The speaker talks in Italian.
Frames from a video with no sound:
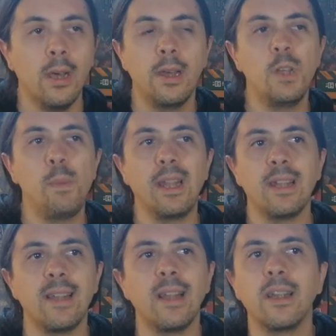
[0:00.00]

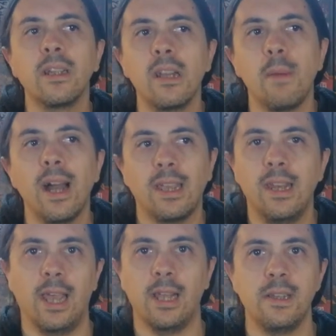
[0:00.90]
rispetto a tante altre
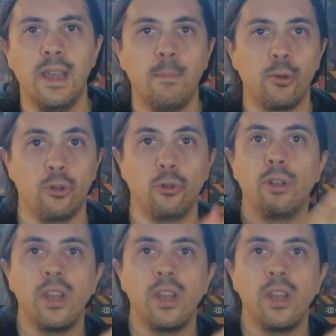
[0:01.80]
macchine che ad esempio sono